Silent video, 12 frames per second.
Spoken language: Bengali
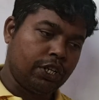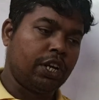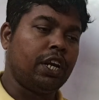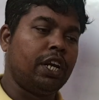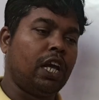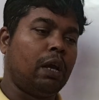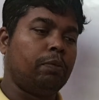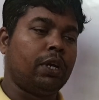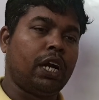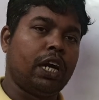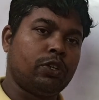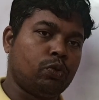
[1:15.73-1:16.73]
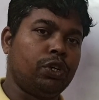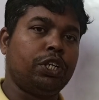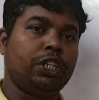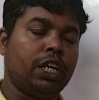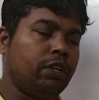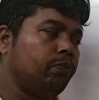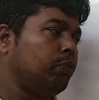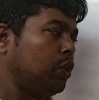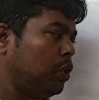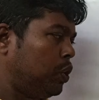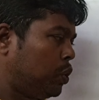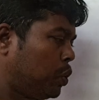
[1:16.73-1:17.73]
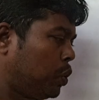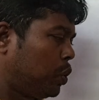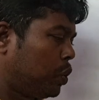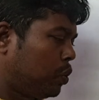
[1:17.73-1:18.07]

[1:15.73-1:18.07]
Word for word: জেনারেলি আমি হাই স্কুল টিচার তো